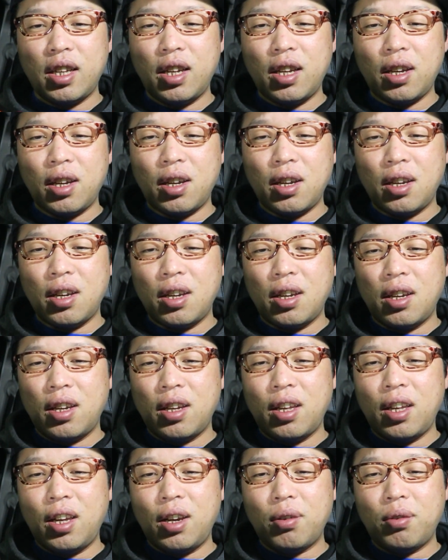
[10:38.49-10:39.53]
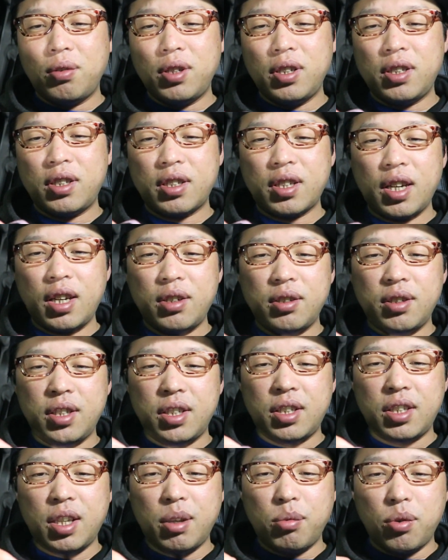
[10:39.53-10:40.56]
で、エアコンにつける
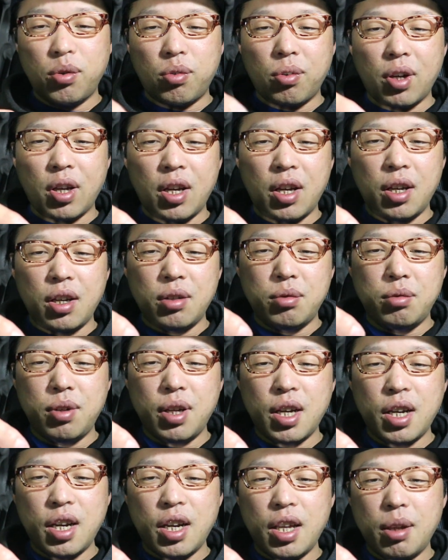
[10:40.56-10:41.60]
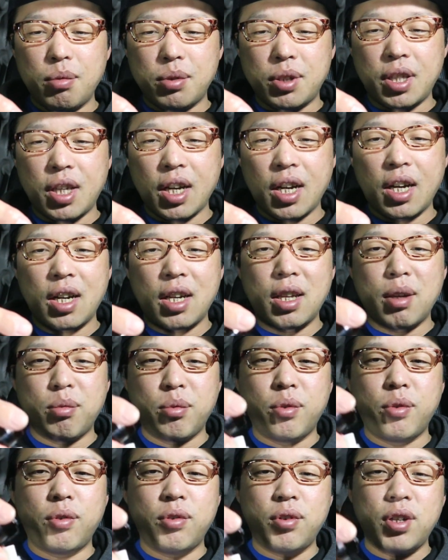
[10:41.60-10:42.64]
にしてもこれ上からでも下からで
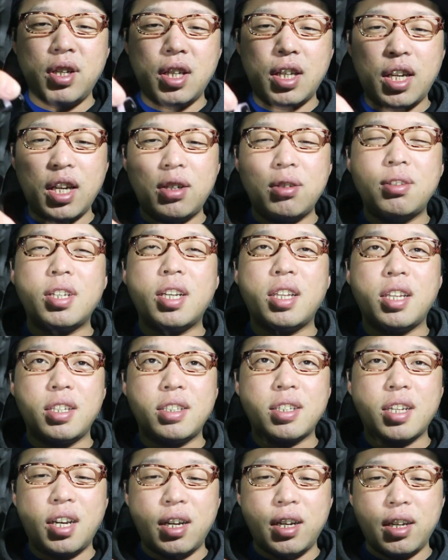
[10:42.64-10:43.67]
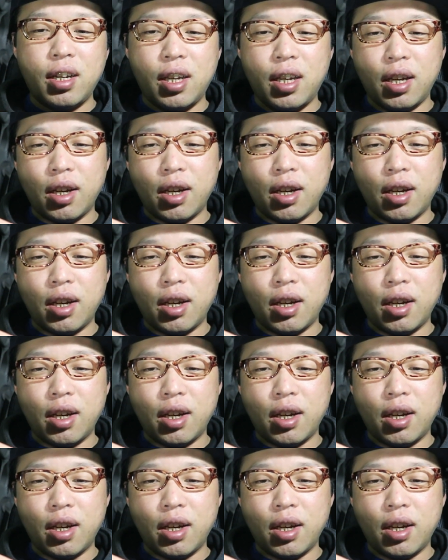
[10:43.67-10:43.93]
もいけるじゃないですか。